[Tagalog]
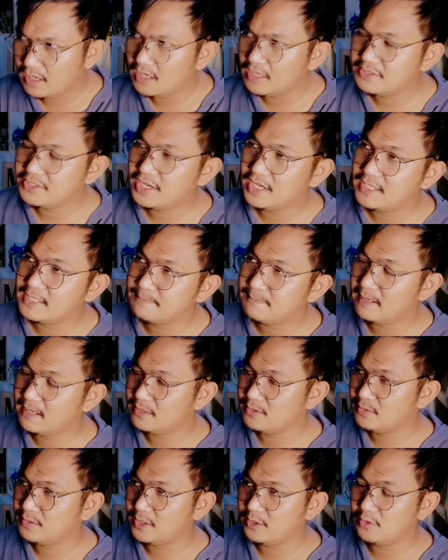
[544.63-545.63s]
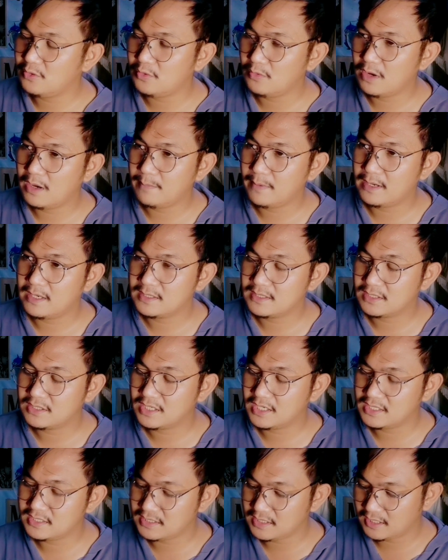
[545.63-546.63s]
Ah, chest pala yung kinukuha. Parang sa
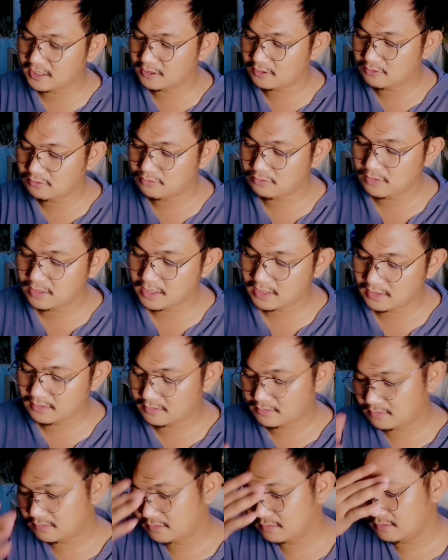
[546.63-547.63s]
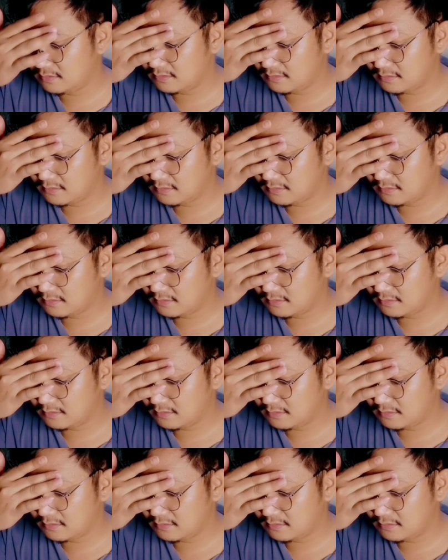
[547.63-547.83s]
chest niya kinukuha. No?